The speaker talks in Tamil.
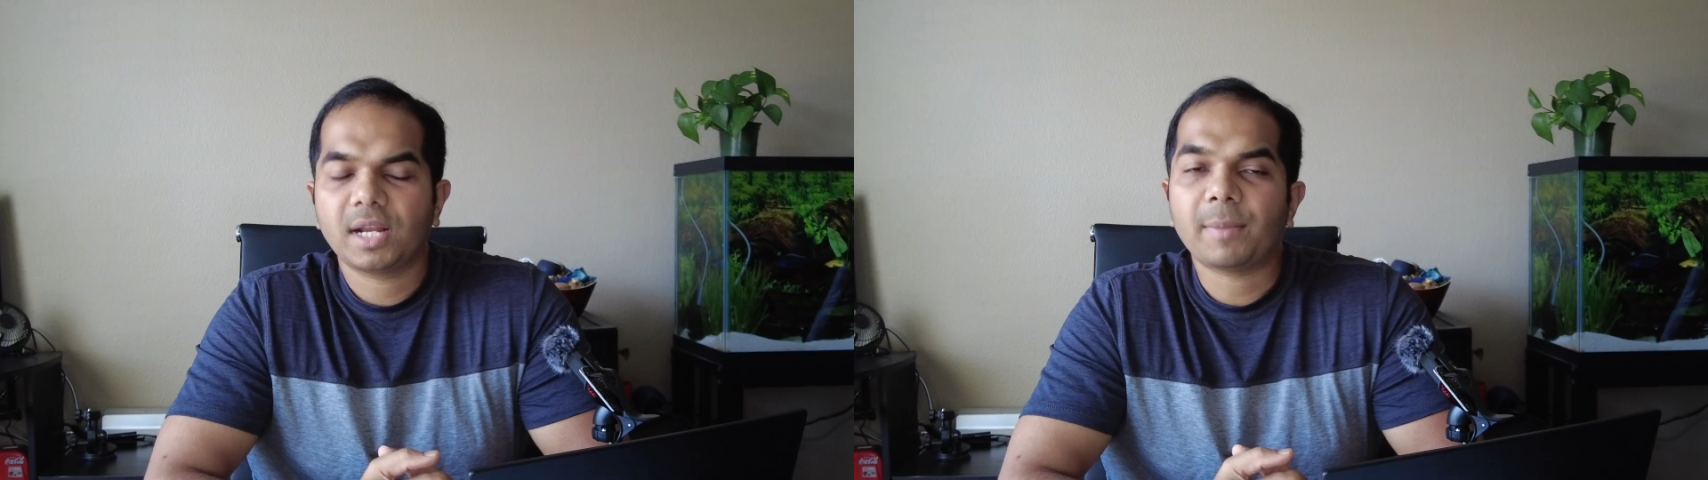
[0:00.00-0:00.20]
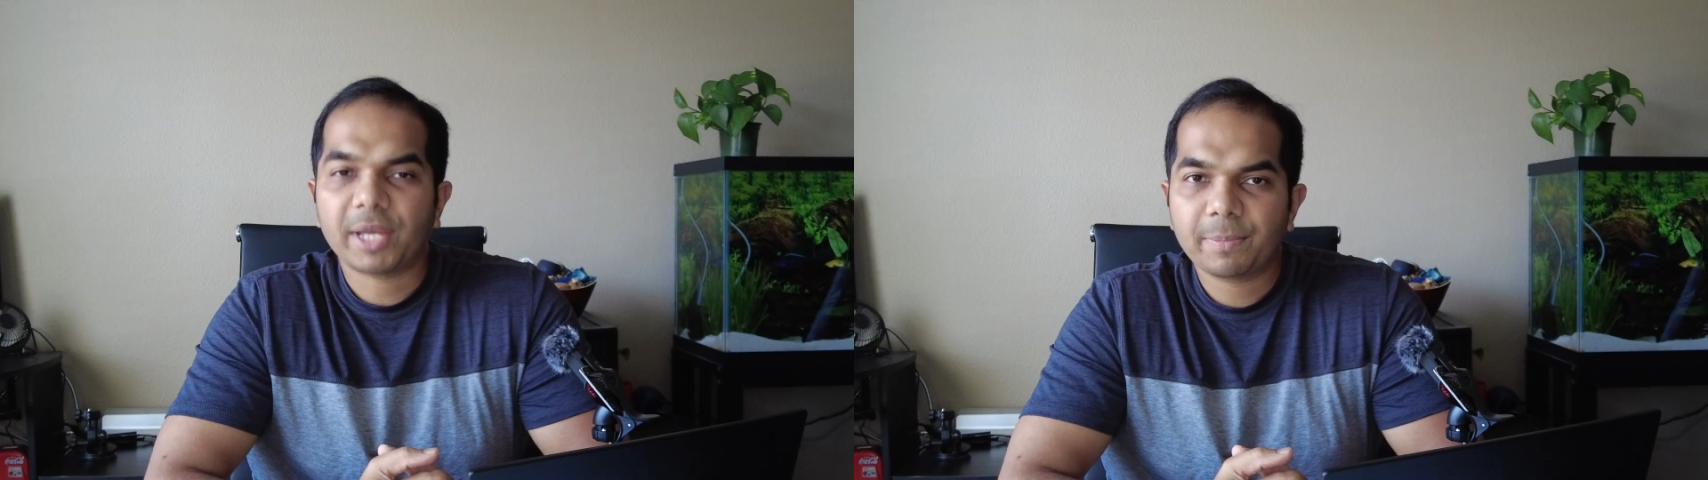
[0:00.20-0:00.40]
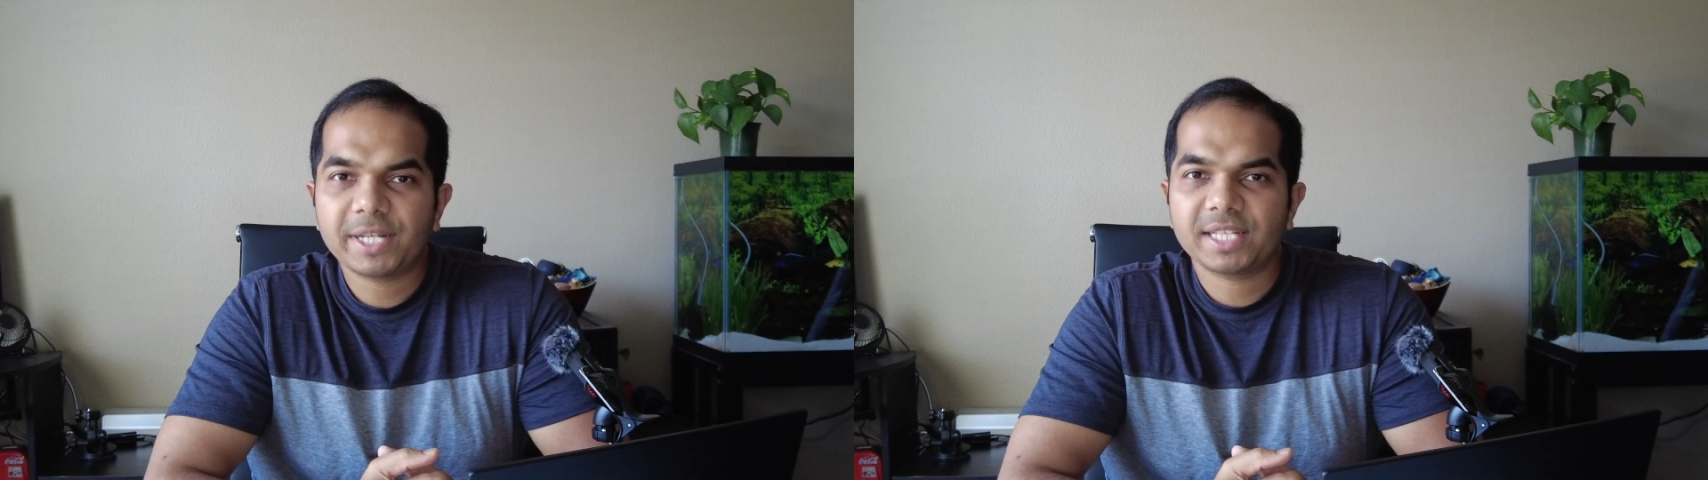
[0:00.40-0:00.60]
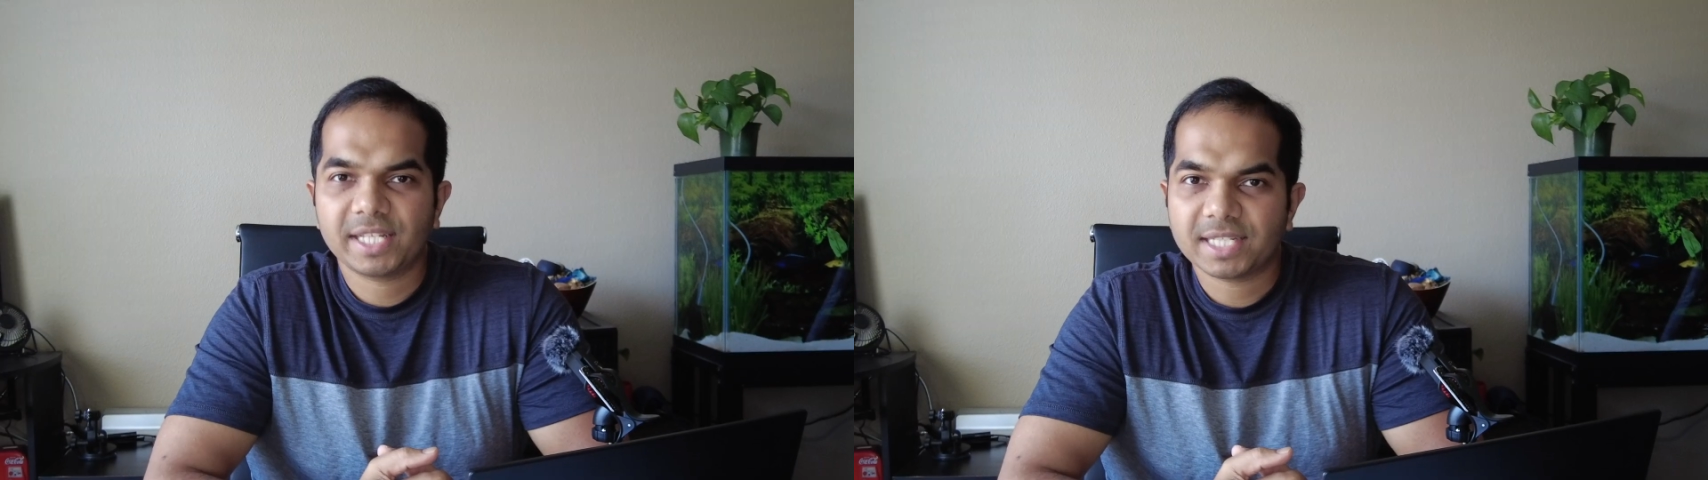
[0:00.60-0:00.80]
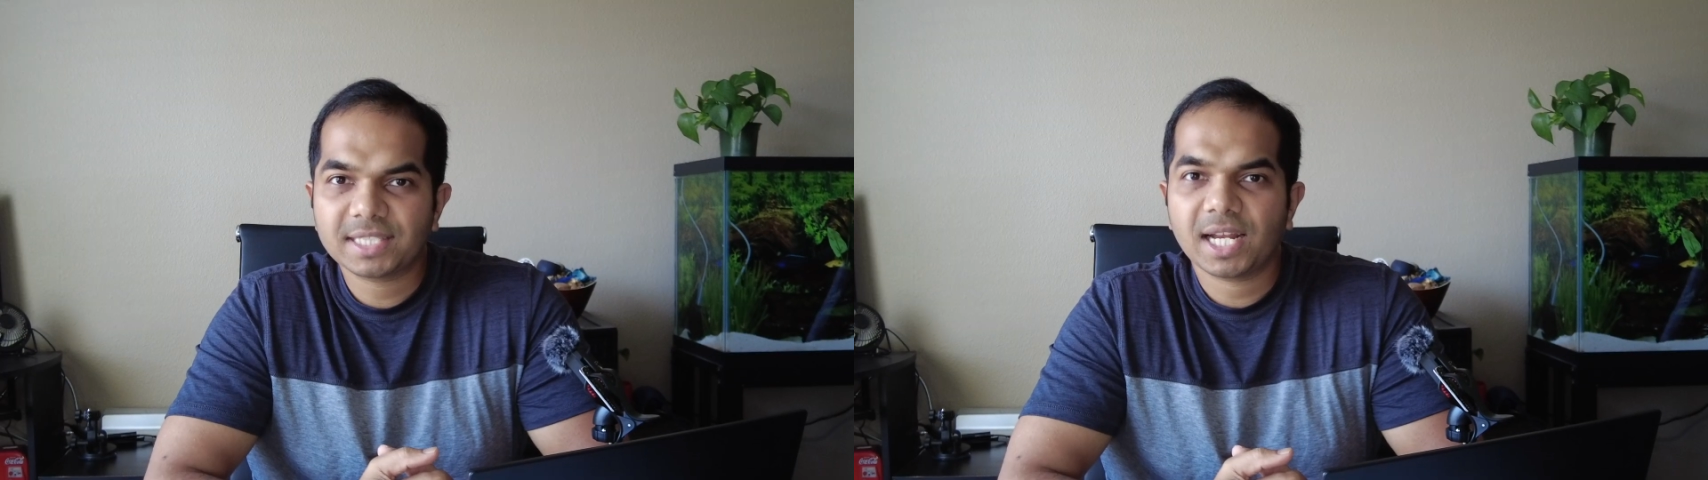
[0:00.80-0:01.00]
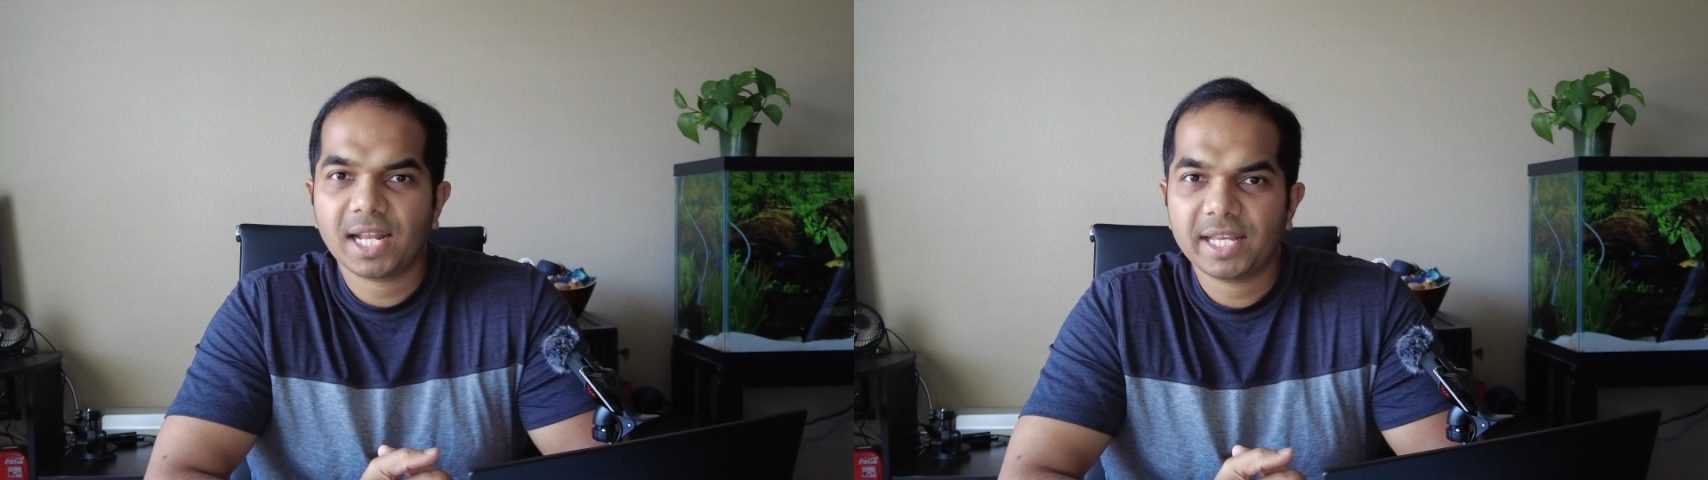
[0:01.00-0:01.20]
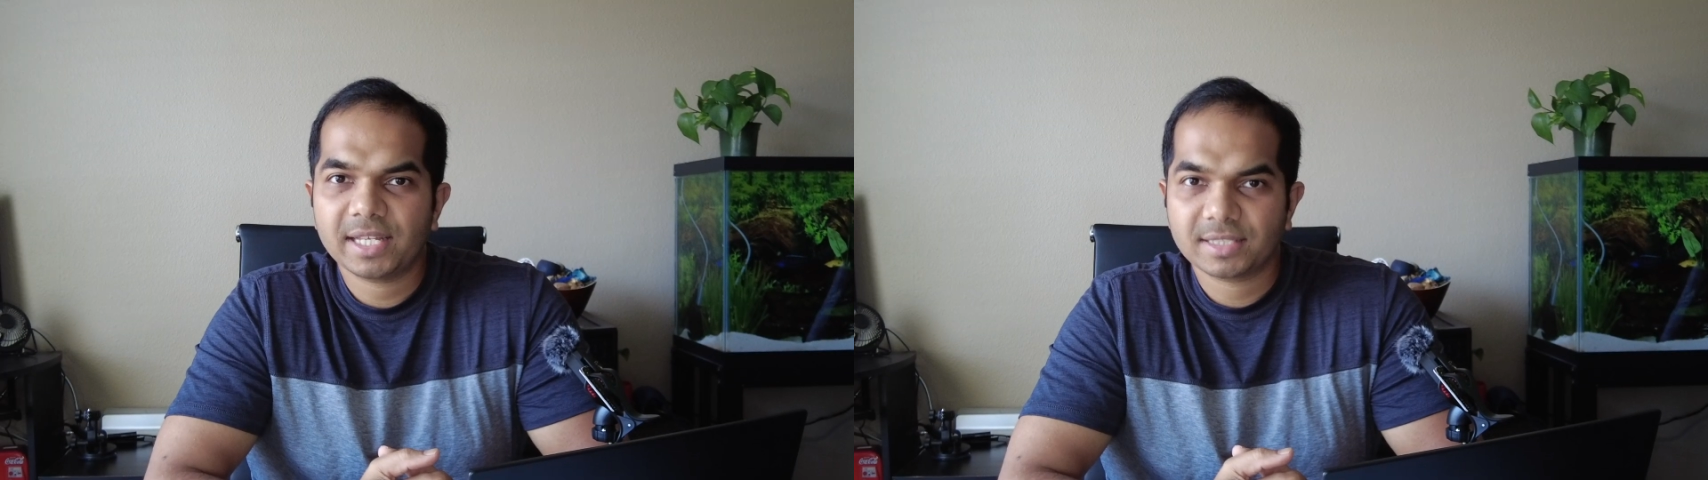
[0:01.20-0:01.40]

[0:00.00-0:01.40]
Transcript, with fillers: நாம் இப்படி இந்த எஸ்எல்ஐ